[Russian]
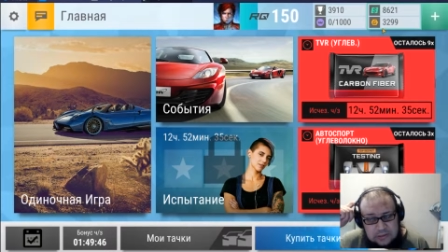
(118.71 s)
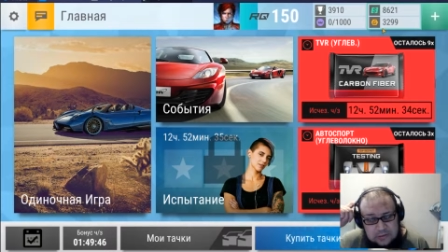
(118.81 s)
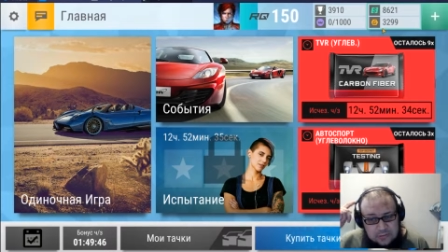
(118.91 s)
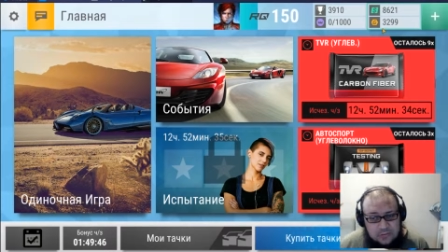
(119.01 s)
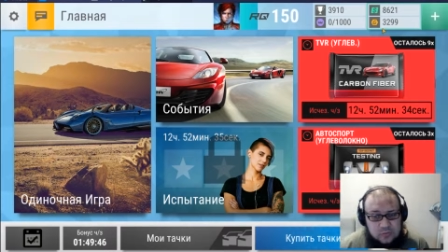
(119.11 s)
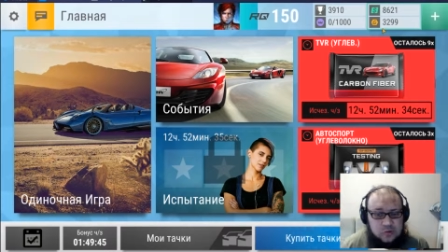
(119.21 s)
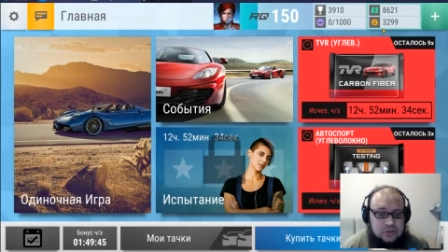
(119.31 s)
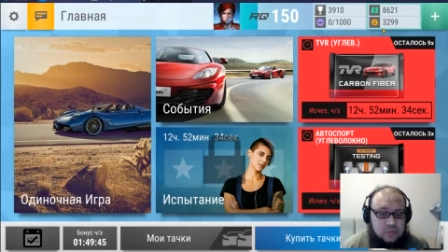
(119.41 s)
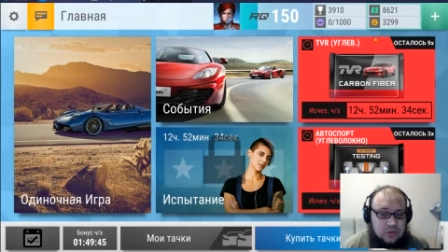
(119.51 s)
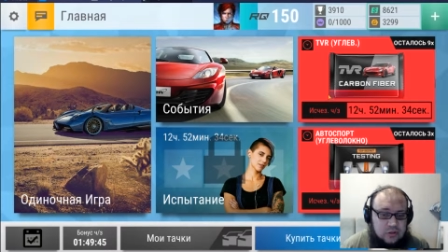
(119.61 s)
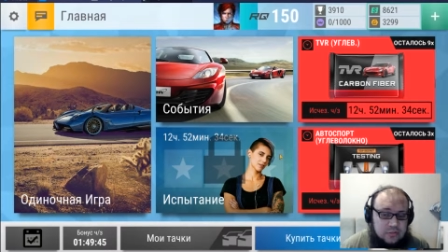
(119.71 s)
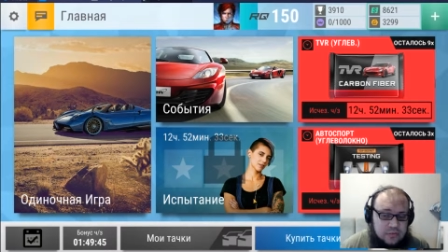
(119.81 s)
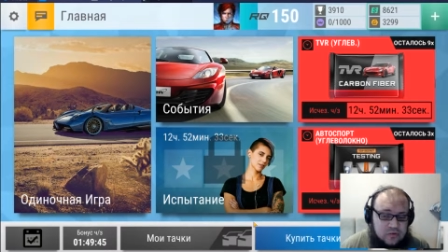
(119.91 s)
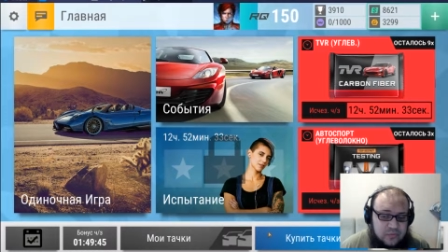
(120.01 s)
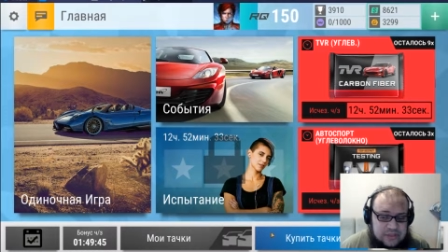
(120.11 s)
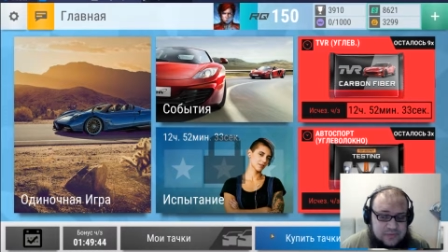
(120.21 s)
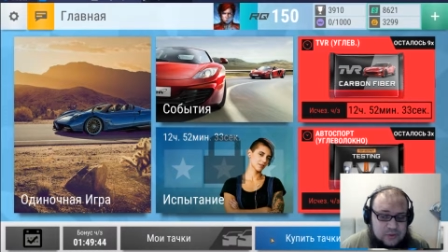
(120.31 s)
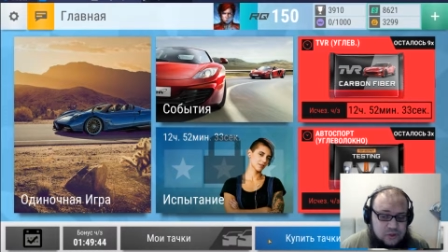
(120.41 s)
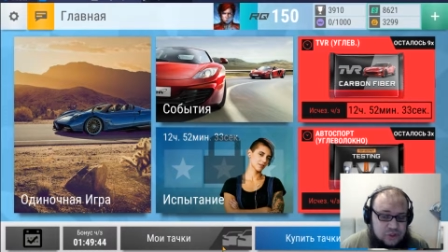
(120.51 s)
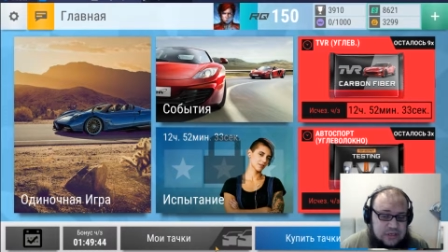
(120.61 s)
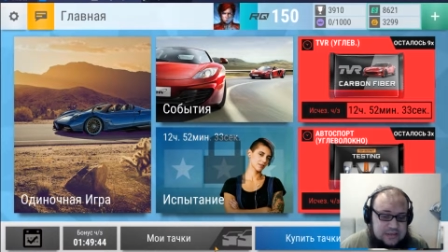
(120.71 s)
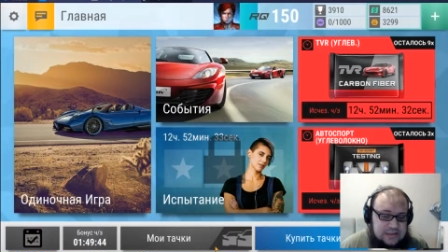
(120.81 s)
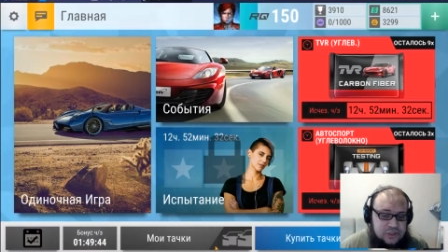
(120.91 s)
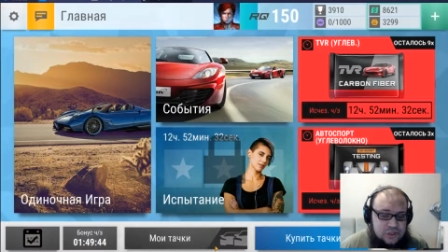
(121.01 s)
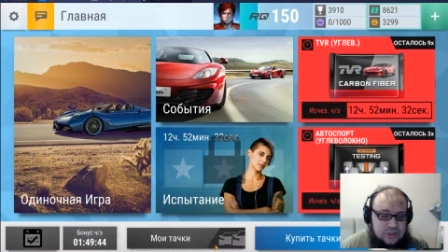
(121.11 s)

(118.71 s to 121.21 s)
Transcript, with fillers: Э, можно было, ну, в принципе, еще 4000